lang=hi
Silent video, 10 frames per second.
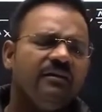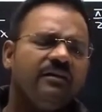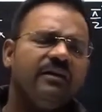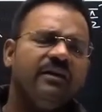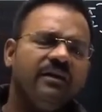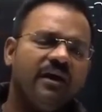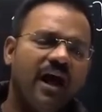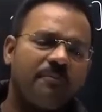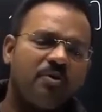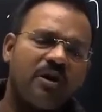कि
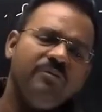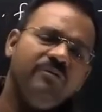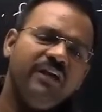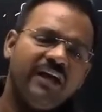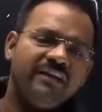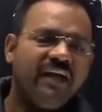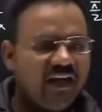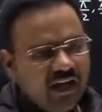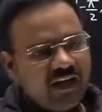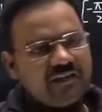आपको कभी भी याद नहीं
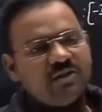आएगा कि ऐसा